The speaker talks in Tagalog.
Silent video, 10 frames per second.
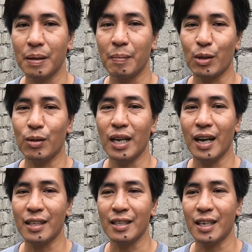papatulan
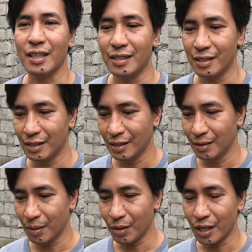natin yan
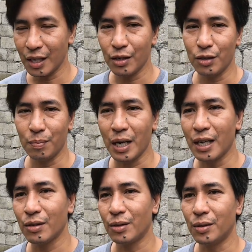pero sa ngayon yung
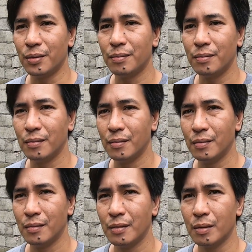plano ko
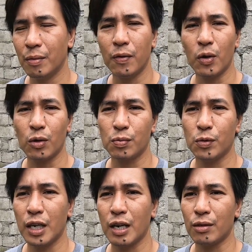pupocus
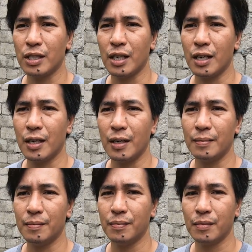muna ako sa
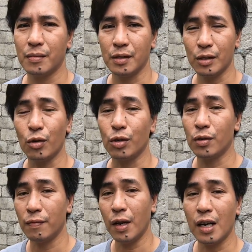ito
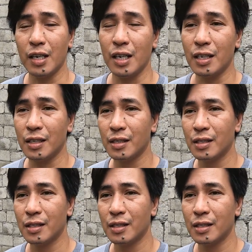vlogging